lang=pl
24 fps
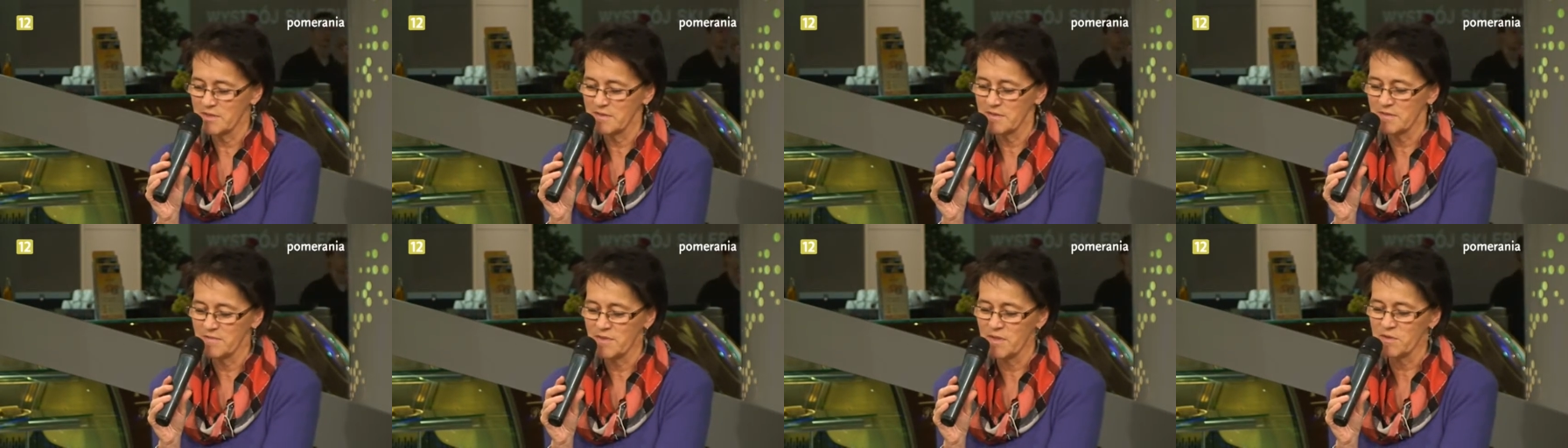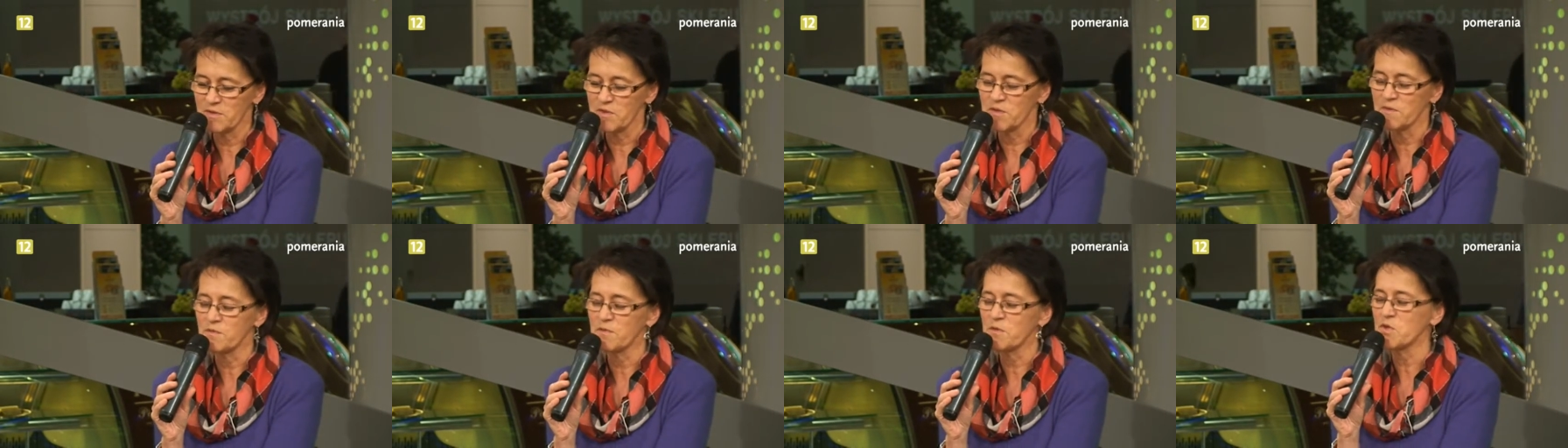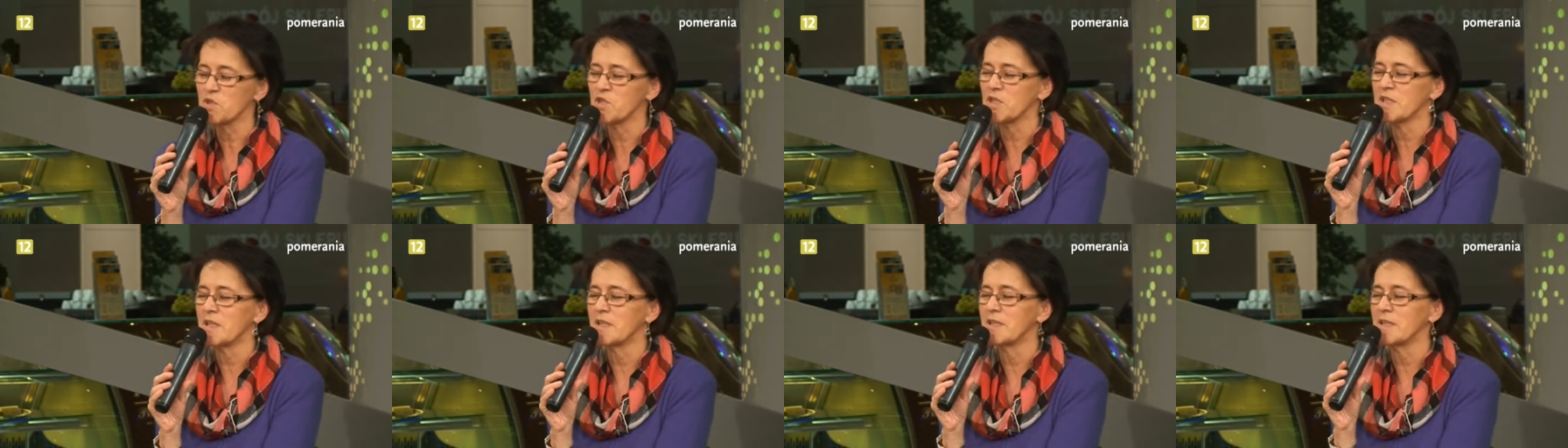Wenus
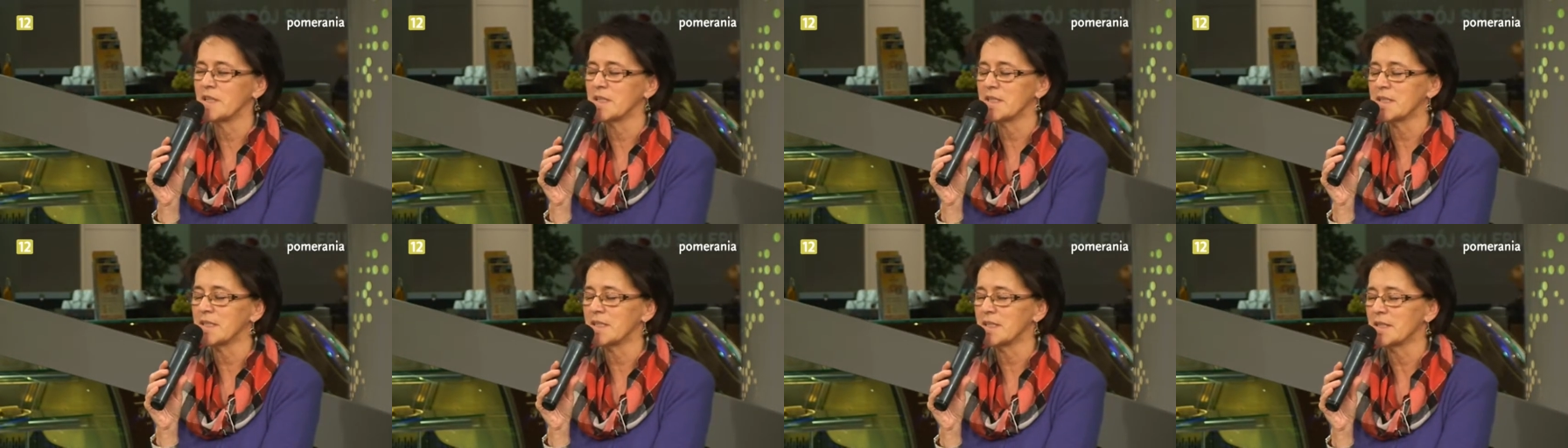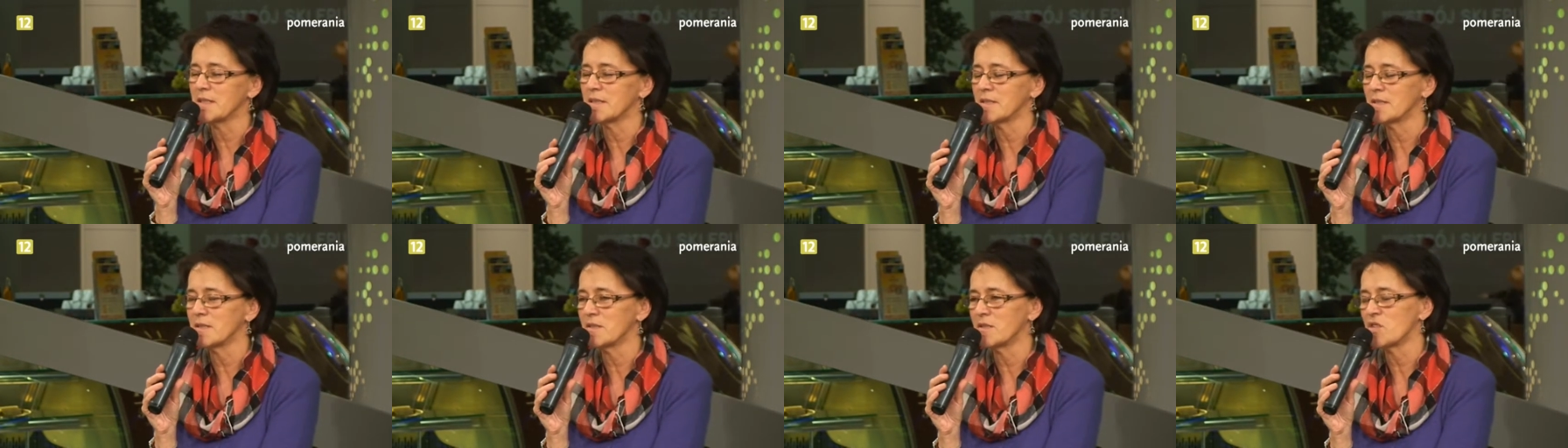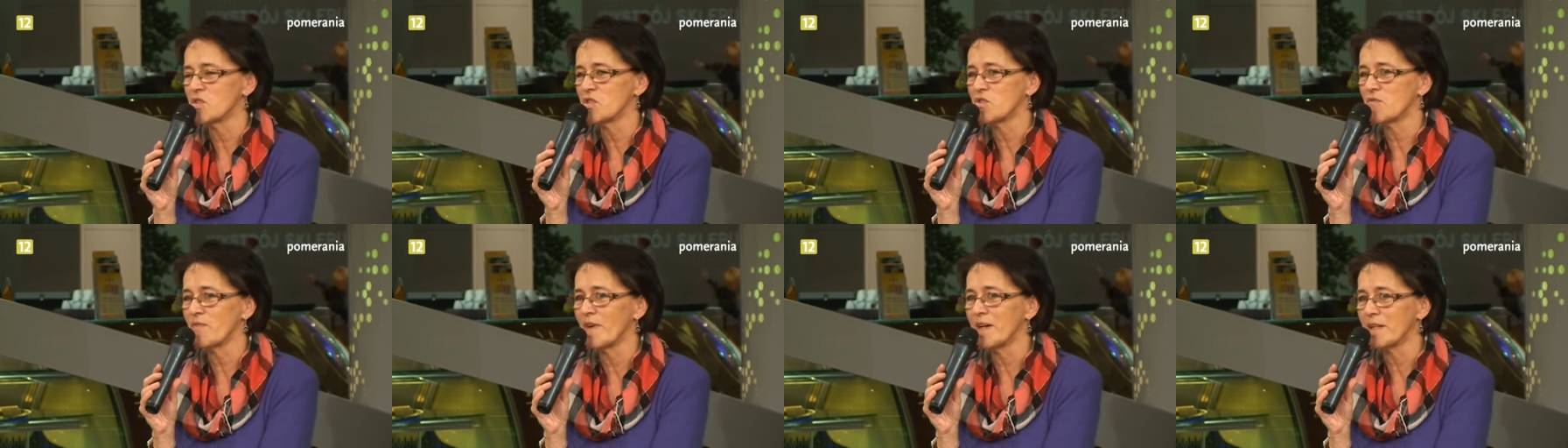futrze jest
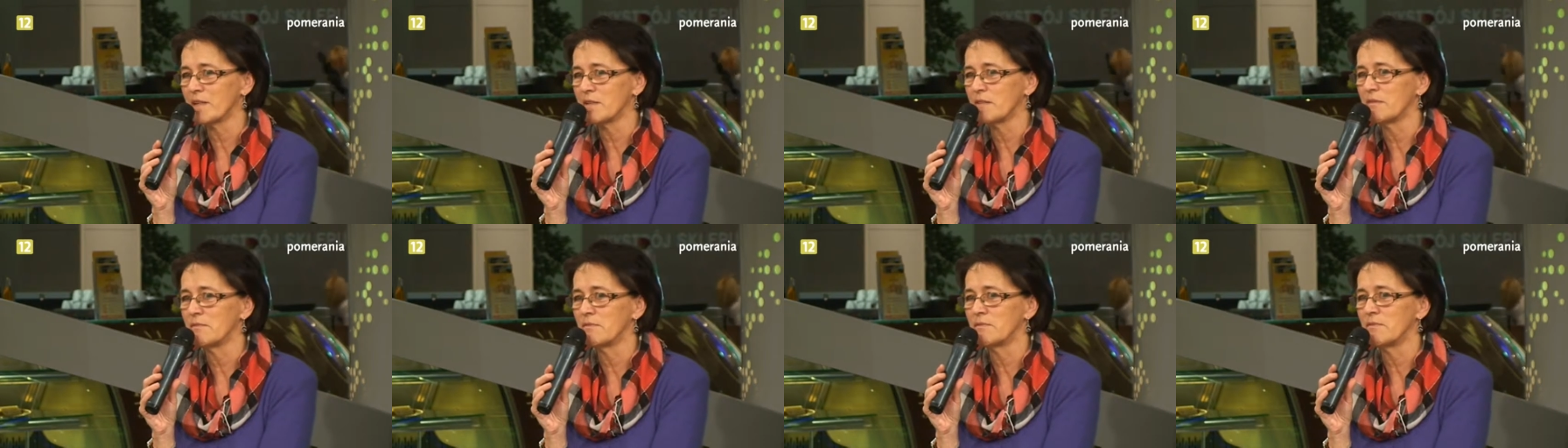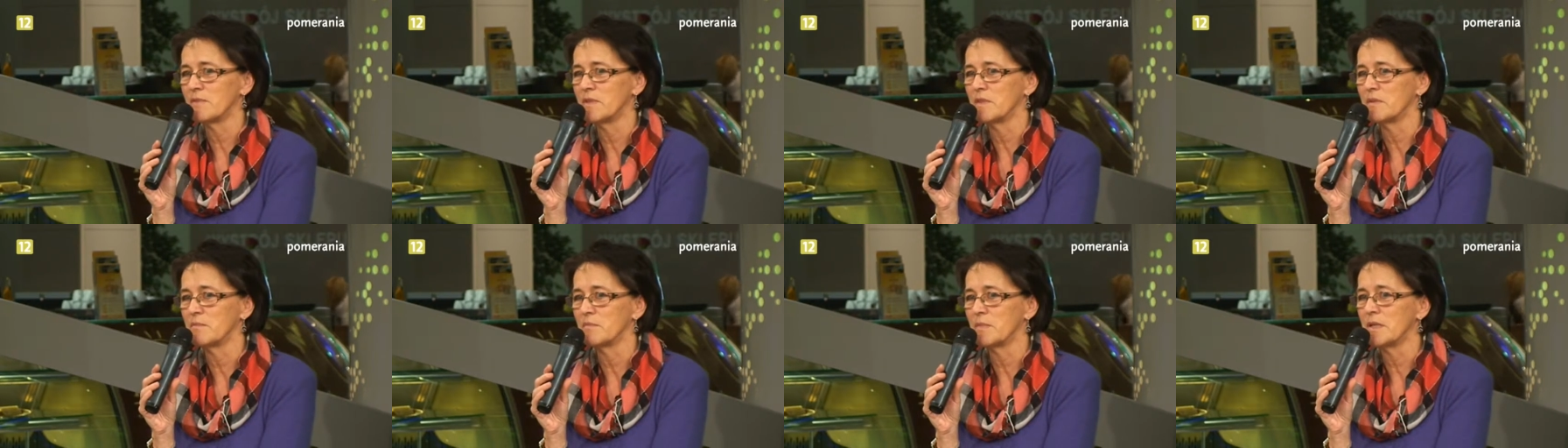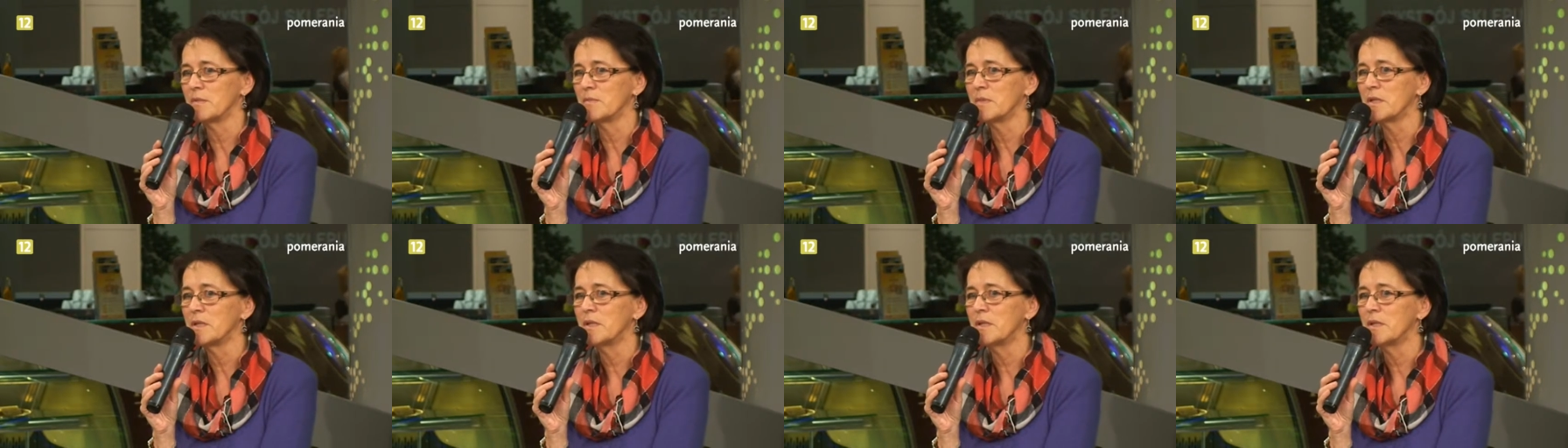czwartym filmem,